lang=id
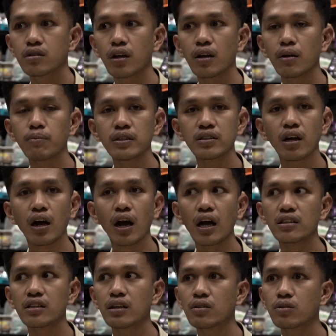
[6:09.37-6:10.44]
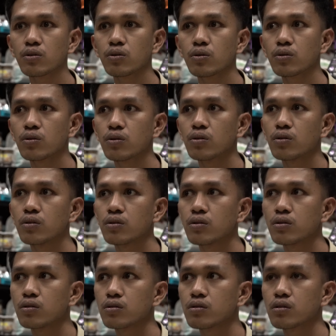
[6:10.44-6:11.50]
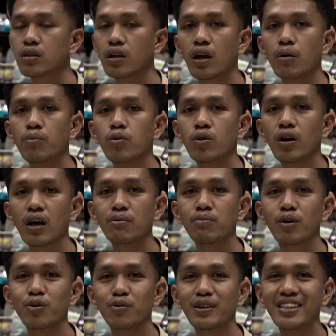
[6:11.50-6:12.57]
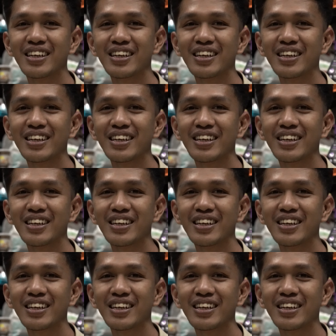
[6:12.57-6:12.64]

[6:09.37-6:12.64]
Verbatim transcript: Saya bisa cutting tuh tiga bulan baru